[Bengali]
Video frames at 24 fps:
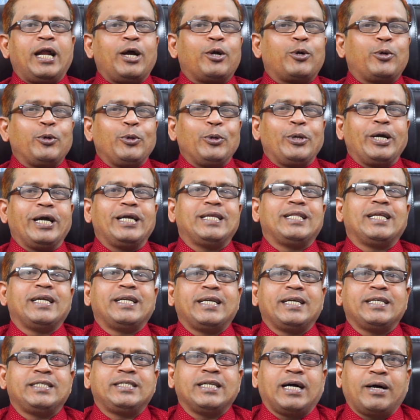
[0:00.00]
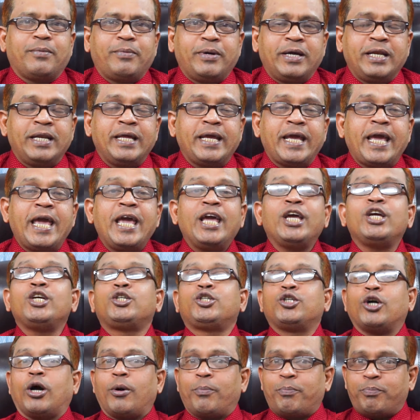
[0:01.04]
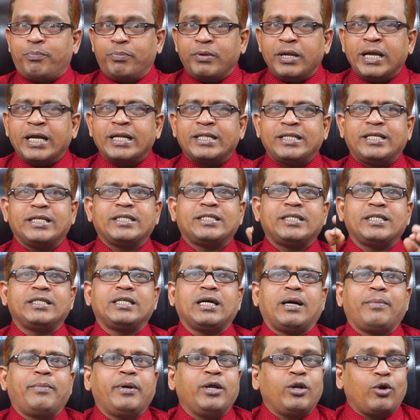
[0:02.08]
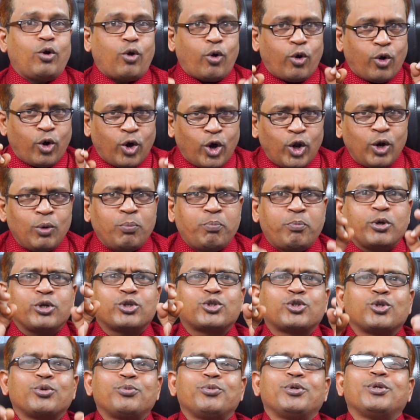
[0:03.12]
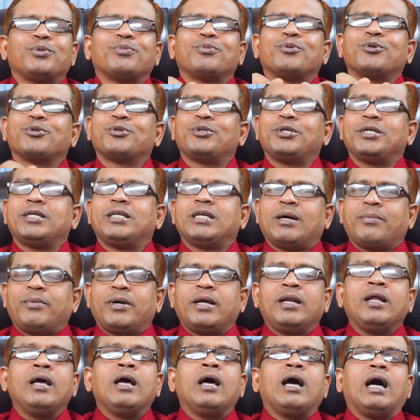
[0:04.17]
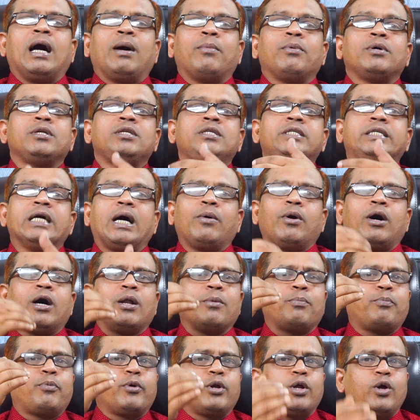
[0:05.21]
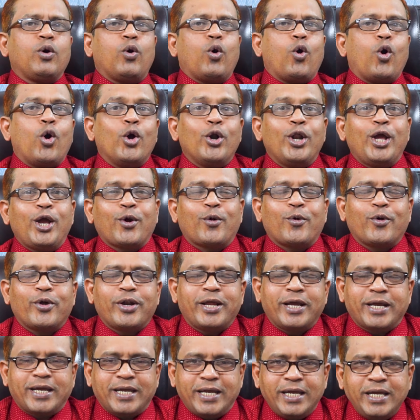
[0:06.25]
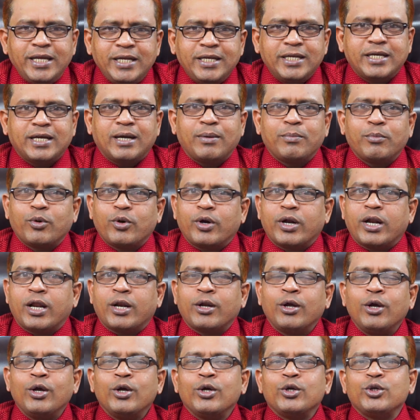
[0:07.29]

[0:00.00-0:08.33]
যারা কুক আইল্যান্ডে যাবেন এই স্বপ্নের দেশে যাবেন অল্প সময়ের মধ্যে যাবেন এবং যাওয়ার পরে অনেক অনেক ইনকাম করার